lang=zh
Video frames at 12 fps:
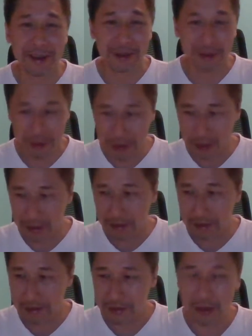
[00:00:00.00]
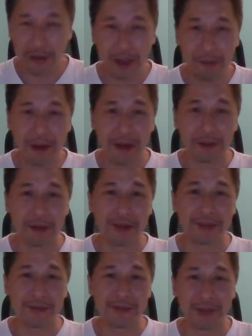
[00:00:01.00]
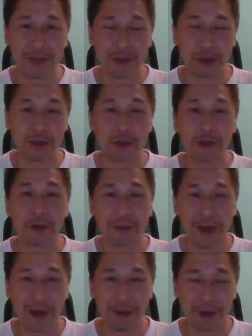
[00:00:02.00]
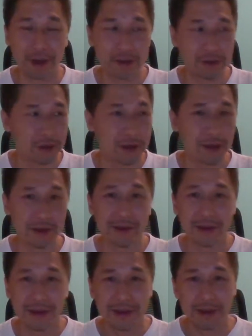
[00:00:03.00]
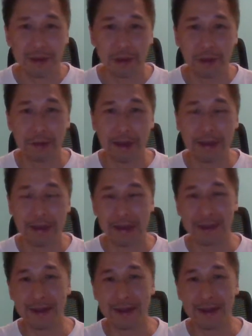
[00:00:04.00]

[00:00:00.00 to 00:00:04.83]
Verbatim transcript: 所以承担不了啊，承受不了，所以臭他妈点，